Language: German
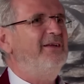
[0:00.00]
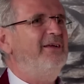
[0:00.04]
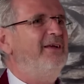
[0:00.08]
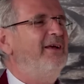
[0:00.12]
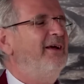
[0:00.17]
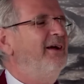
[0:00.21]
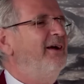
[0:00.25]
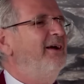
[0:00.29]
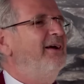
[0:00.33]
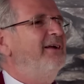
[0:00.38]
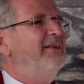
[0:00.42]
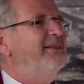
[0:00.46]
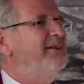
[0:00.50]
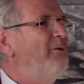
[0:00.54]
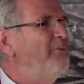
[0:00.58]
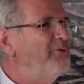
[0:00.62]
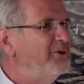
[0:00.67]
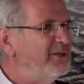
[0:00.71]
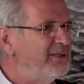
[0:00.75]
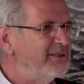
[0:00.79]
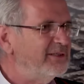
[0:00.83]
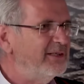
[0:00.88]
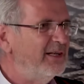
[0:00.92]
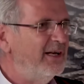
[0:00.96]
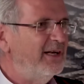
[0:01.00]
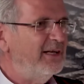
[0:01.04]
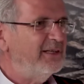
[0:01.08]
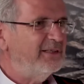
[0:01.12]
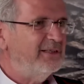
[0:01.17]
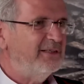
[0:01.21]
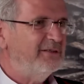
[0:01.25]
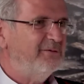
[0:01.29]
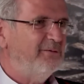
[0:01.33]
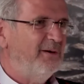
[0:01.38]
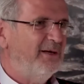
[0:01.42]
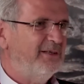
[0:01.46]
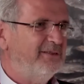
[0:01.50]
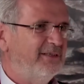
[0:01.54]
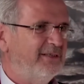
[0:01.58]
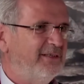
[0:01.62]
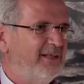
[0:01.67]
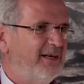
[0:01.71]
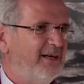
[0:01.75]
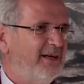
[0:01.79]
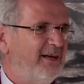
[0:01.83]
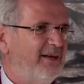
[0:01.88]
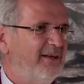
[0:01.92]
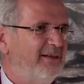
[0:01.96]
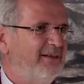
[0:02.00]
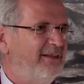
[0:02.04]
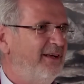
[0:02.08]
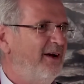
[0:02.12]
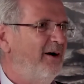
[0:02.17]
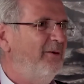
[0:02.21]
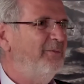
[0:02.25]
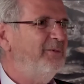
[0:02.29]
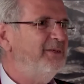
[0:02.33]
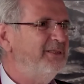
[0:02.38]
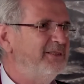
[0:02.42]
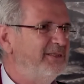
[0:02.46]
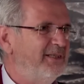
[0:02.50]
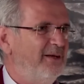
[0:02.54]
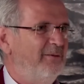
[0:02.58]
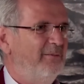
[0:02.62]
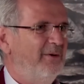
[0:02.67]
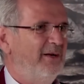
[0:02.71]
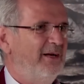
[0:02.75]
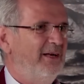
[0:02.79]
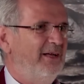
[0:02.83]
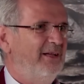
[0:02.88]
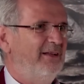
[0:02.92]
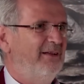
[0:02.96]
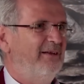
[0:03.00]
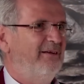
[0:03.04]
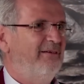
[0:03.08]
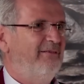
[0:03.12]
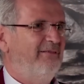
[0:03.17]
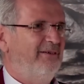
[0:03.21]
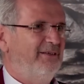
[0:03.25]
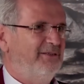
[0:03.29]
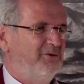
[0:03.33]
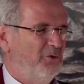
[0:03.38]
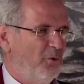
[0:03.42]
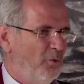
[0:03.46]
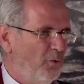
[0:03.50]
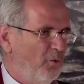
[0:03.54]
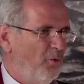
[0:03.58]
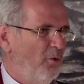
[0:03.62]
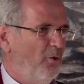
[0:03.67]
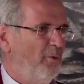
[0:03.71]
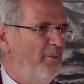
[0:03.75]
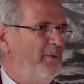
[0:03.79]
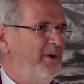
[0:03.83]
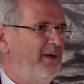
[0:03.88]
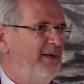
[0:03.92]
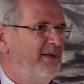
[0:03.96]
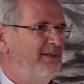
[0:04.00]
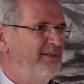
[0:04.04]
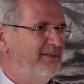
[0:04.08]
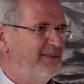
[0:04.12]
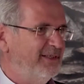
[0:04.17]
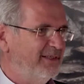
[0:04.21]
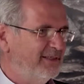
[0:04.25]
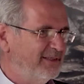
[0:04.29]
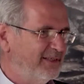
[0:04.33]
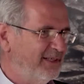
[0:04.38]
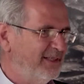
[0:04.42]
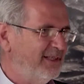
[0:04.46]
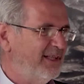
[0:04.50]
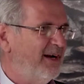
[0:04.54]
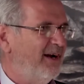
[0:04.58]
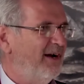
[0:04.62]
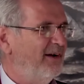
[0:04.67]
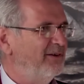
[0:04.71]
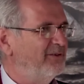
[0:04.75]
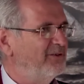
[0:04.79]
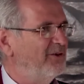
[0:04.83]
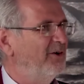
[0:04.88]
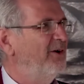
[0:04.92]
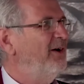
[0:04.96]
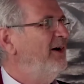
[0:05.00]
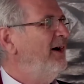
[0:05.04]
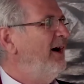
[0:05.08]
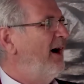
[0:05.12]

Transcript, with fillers: die dampfdestilliertes Wasser trinken, die haben das Thema nicht, weil es hochohmig ist, etc. Mhm. Also,